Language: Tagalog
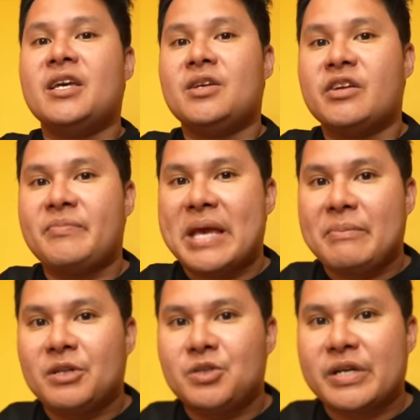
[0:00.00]
you're gonna be
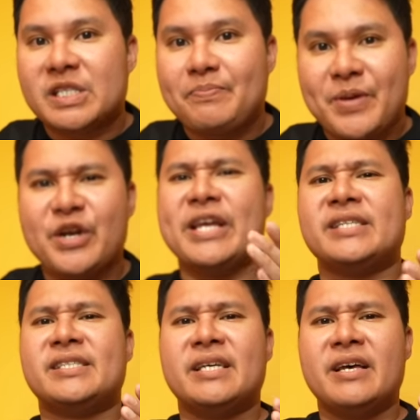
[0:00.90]
able to
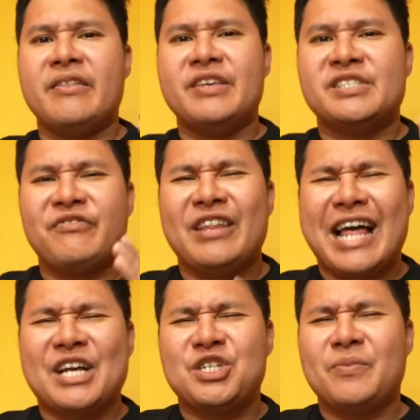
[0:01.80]
experience this
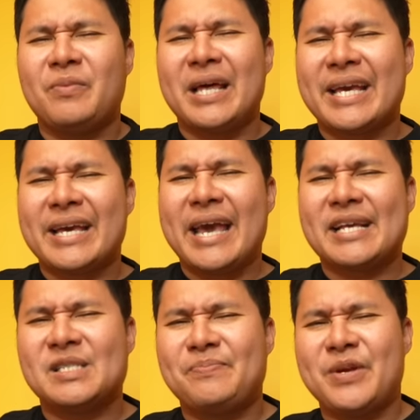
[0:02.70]
flagship-like
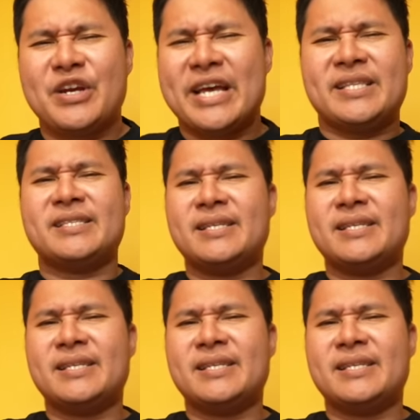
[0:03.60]
experience.